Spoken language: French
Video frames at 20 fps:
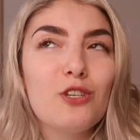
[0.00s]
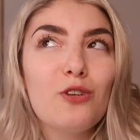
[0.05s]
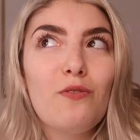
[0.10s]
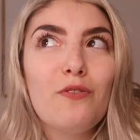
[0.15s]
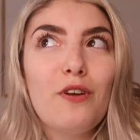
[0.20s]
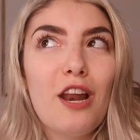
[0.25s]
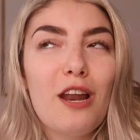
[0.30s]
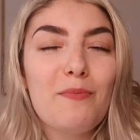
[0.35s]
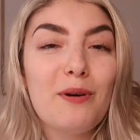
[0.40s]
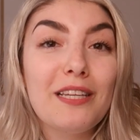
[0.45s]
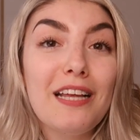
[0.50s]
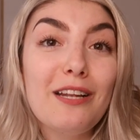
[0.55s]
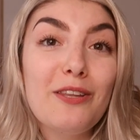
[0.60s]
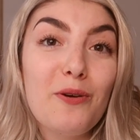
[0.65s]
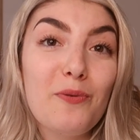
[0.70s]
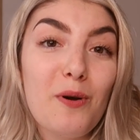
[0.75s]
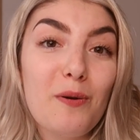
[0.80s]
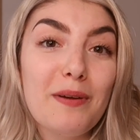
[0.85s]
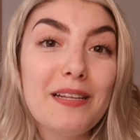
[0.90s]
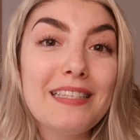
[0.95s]
Je trouve que le modèle de
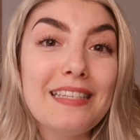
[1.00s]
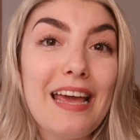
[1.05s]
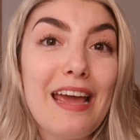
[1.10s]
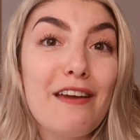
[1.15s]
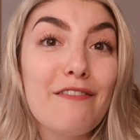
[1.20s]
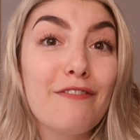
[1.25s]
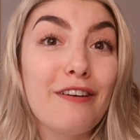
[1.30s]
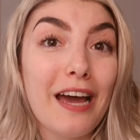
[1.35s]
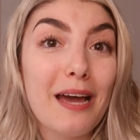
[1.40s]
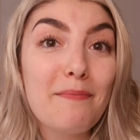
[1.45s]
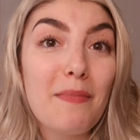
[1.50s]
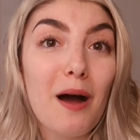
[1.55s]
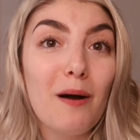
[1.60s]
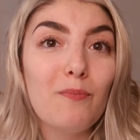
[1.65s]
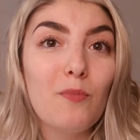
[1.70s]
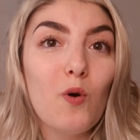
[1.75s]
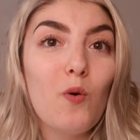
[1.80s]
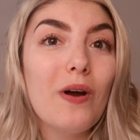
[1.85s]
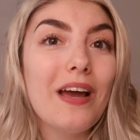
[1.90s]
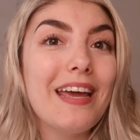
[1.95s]
Woman's est vraiment
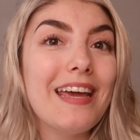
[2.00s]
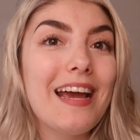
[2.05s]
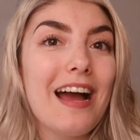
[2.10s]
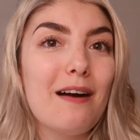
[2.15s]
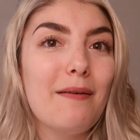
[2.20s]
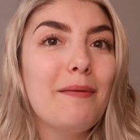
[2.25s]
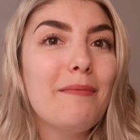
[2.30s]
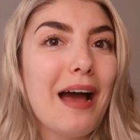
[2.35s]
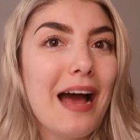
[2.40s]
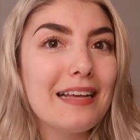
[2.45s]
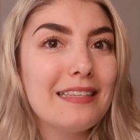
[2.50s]
beau et quand même